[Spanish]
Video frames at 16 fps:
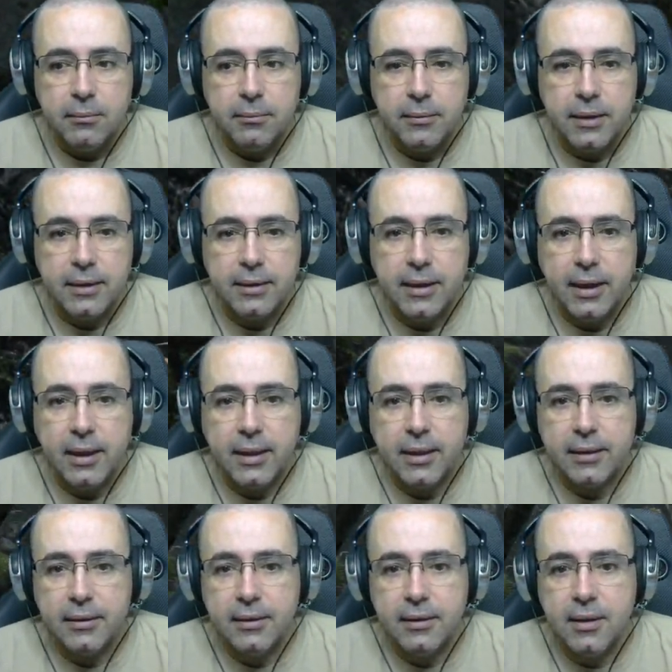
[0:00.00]
tendré que
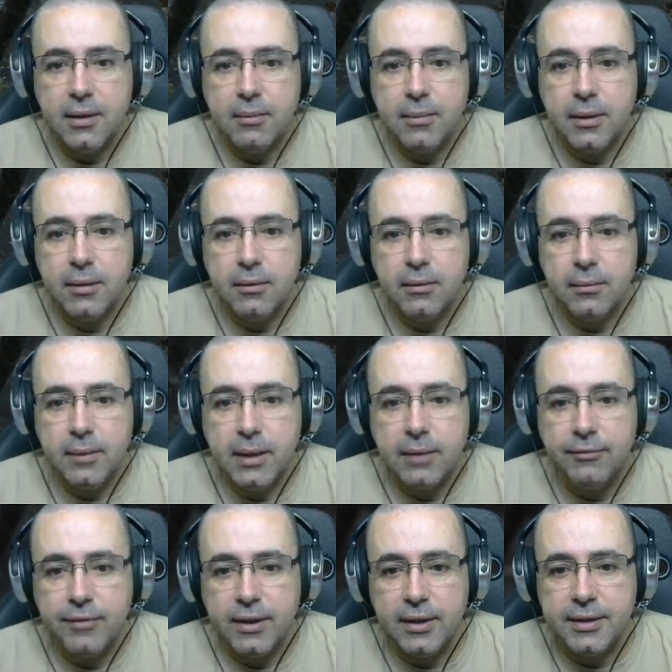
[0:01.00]
rendirme, ¿no? Mira,
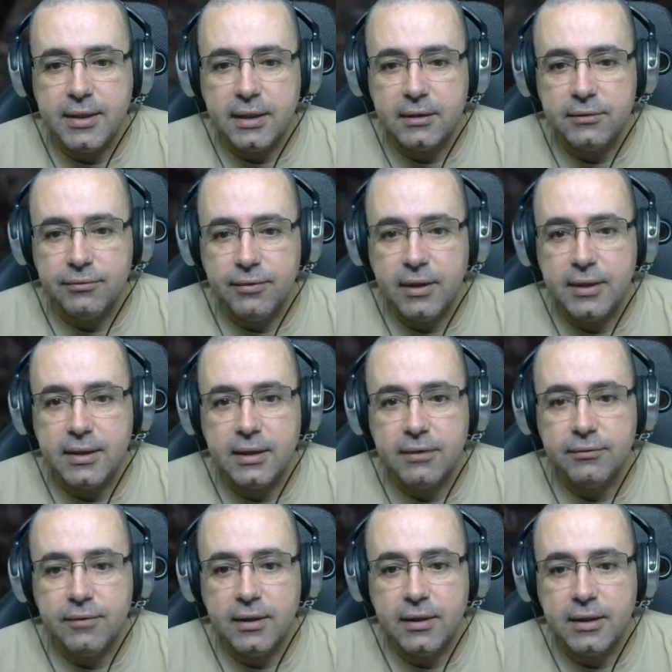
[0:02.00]
flechas, flechas,
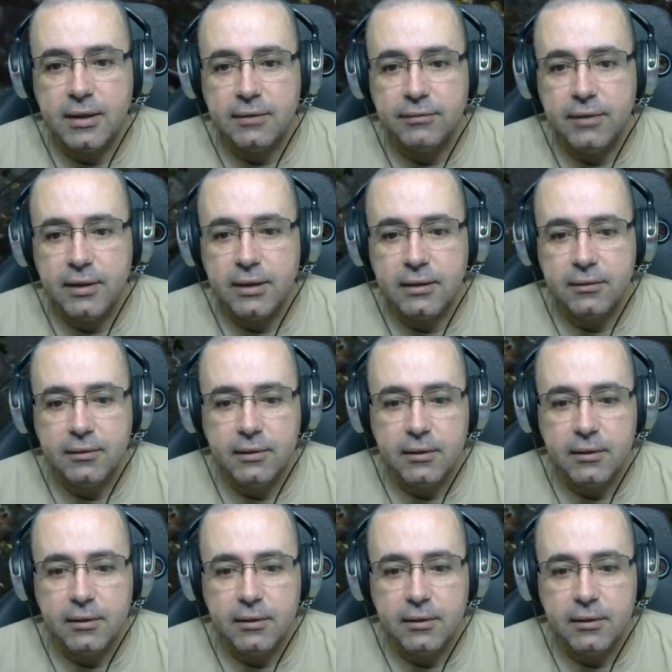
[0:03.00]
flechas, flechas.